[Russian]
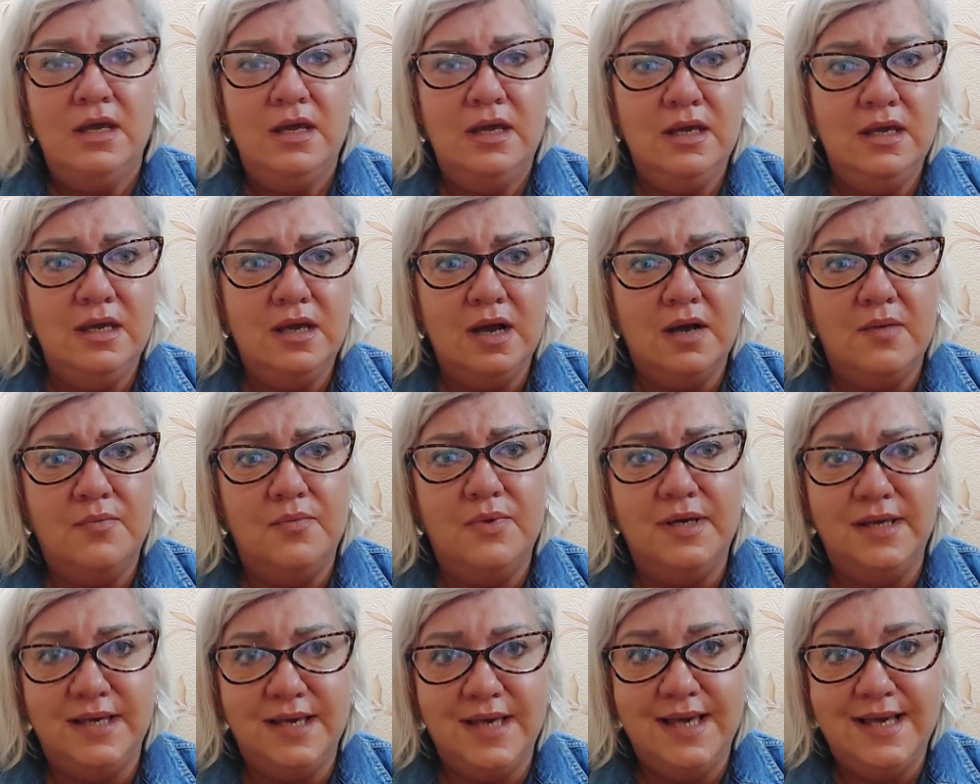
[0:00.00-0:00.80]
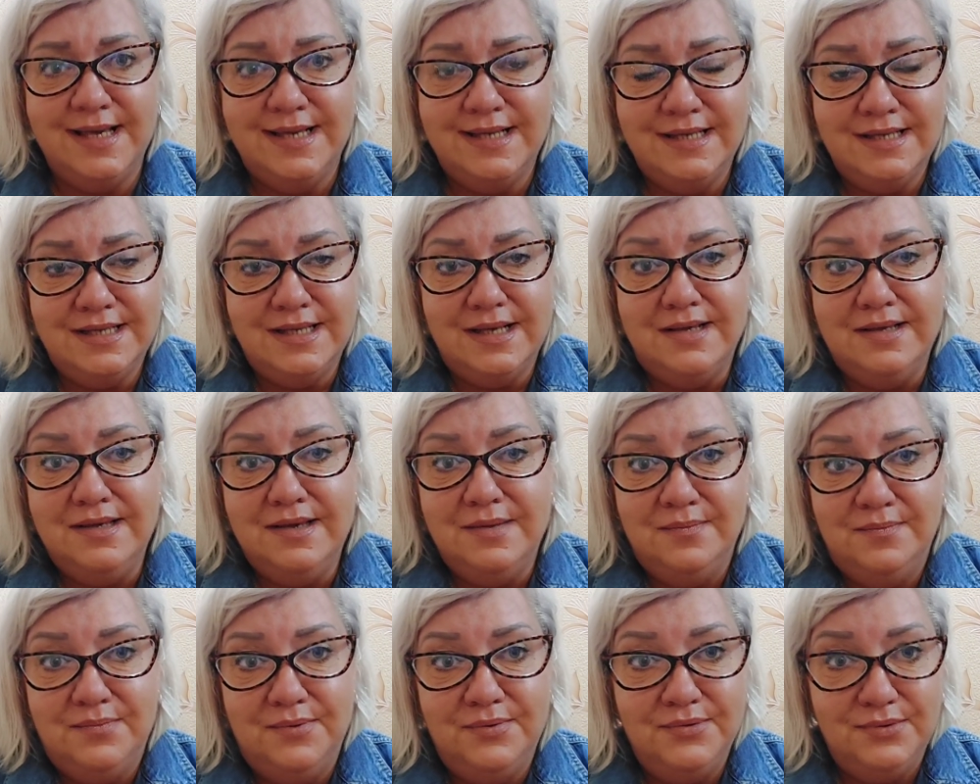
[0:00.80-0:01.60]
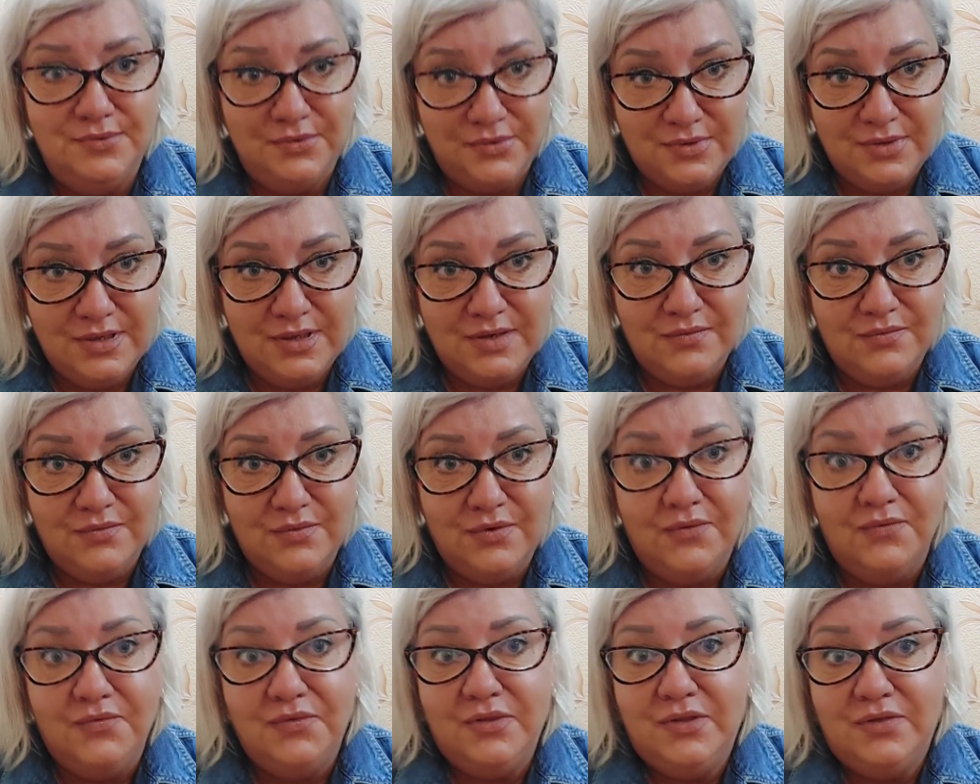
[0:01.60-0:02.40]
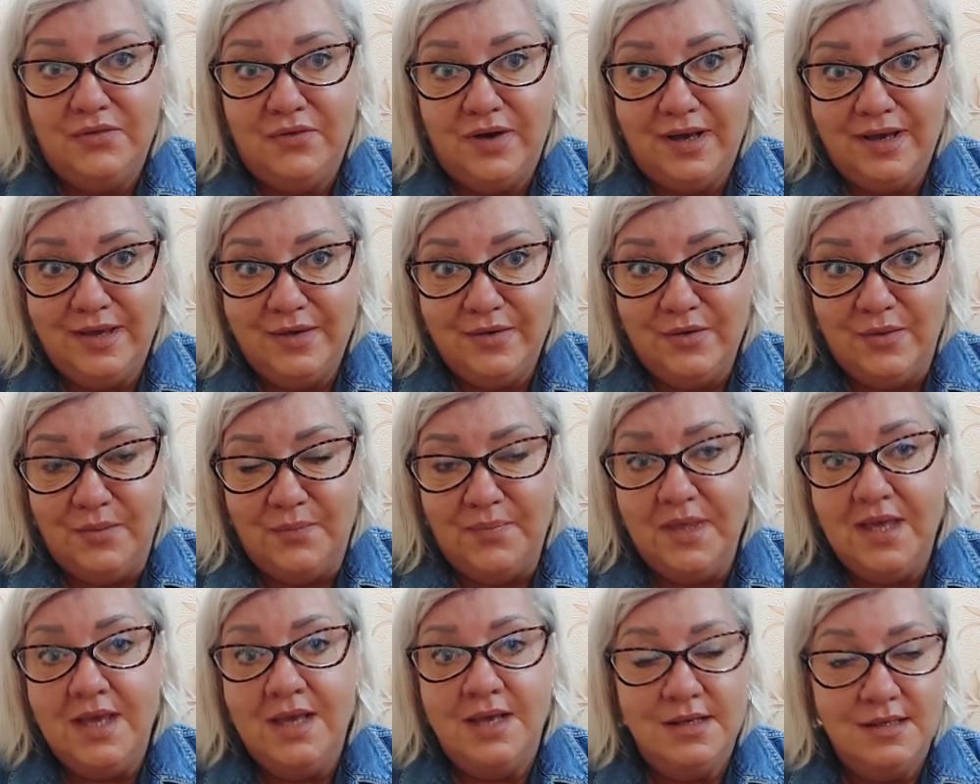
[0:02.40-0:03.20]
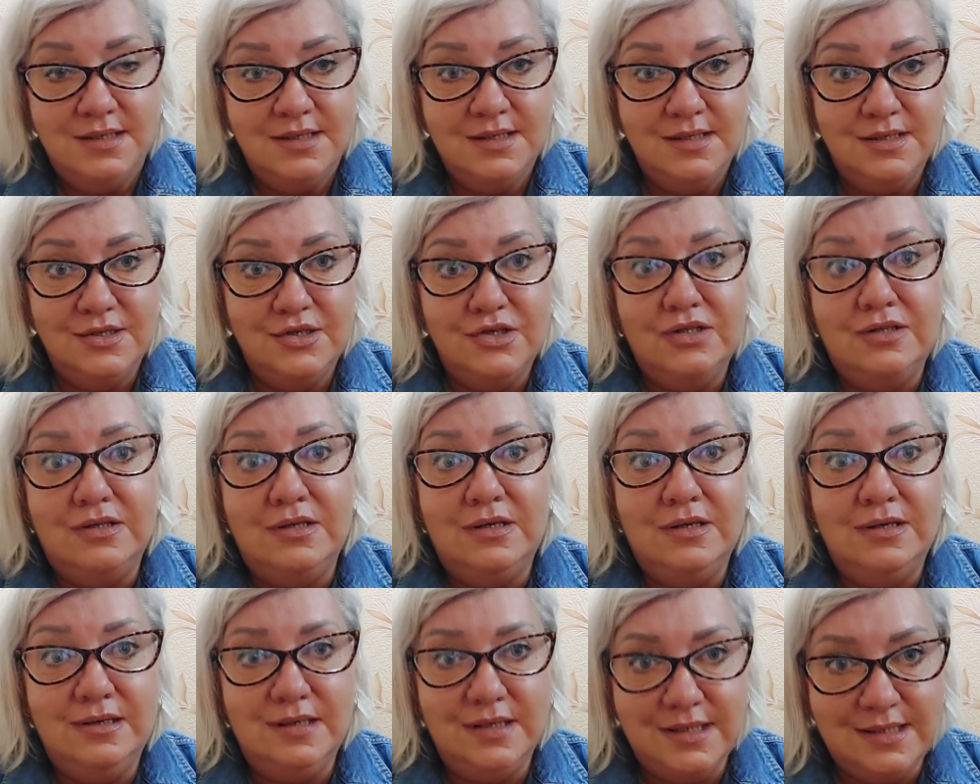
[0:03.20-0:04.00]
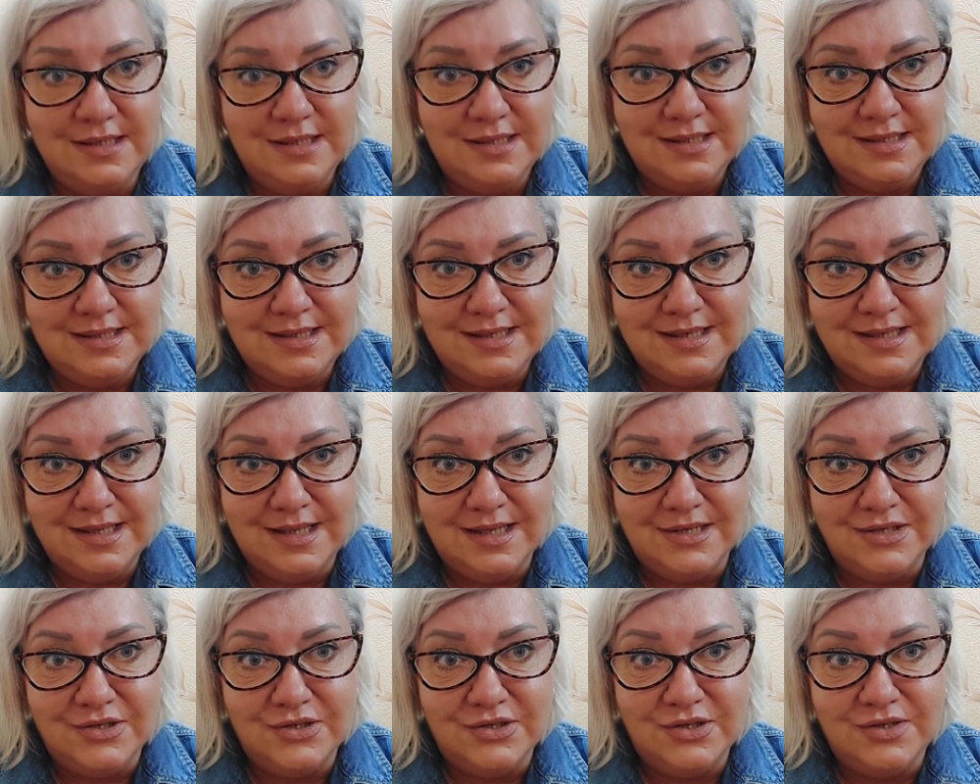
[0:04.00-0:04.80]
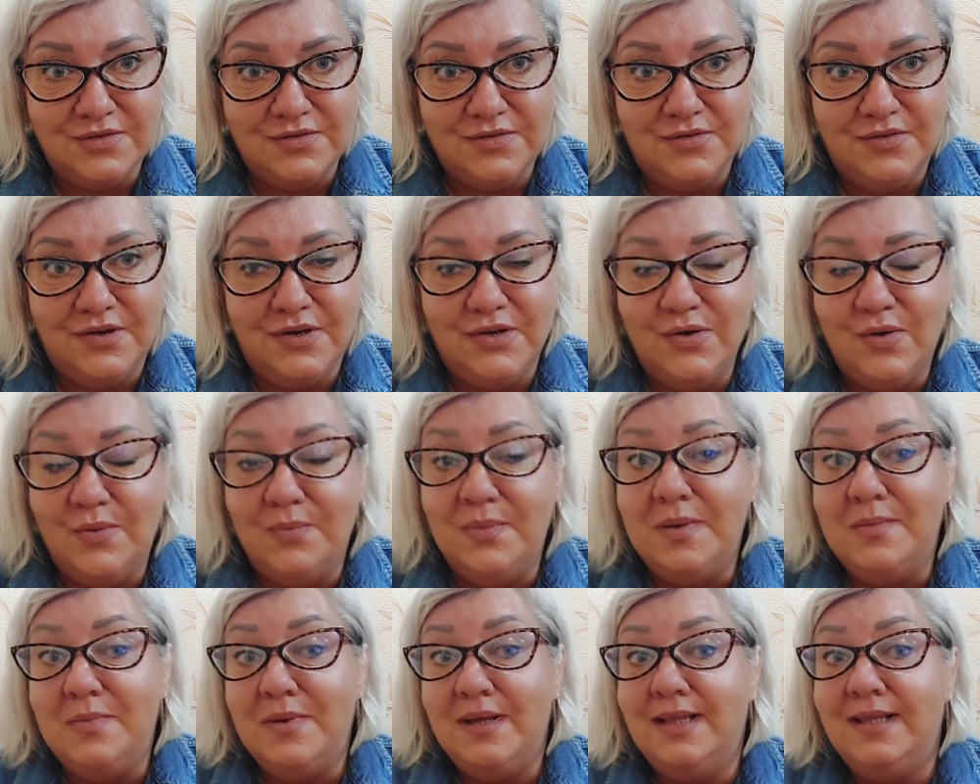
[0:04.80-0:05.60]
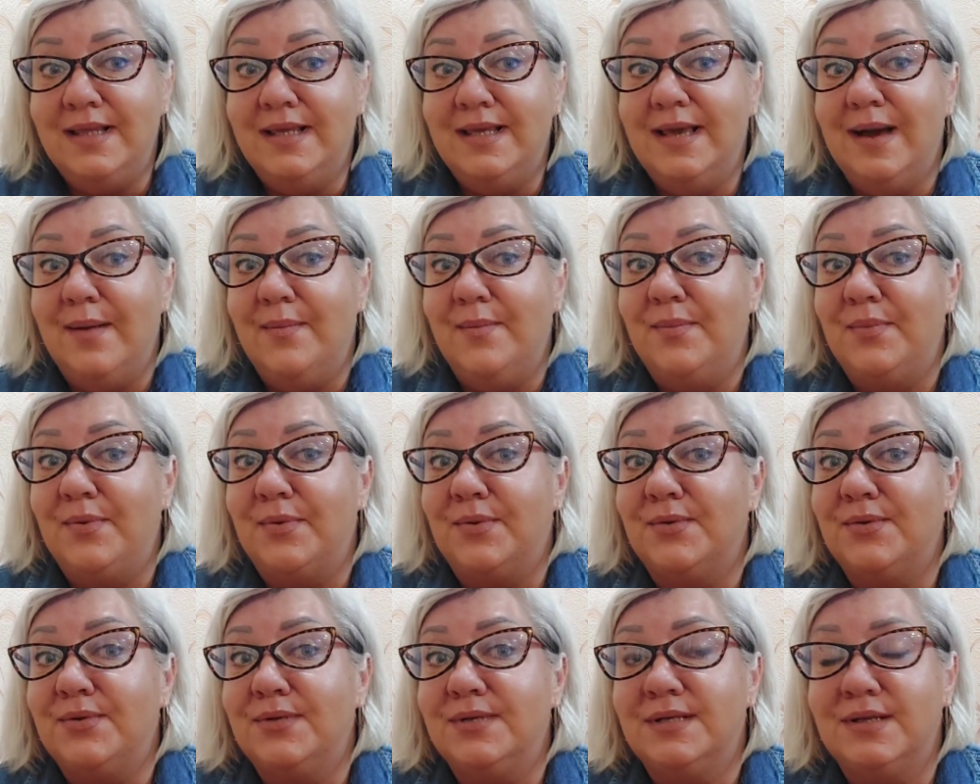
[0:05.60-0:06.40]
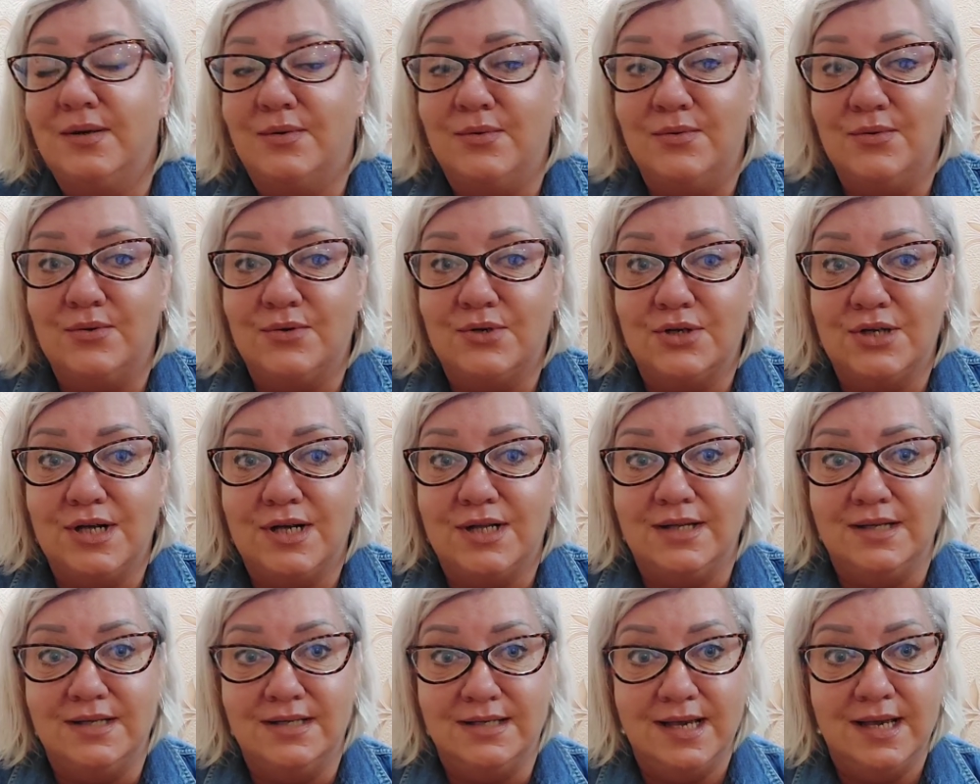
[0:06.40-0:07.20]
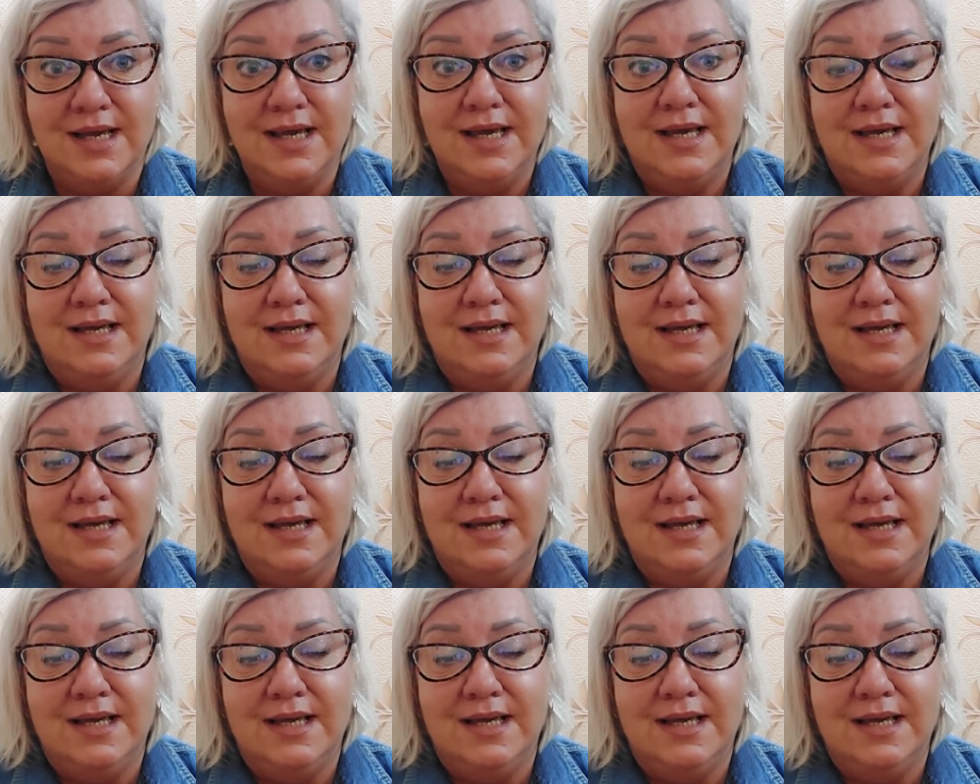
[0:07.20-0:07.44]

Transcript: И якобы есть они будут его вдвоем. Значит, и нести должны вдвоем. Ребят, я просто уржалась.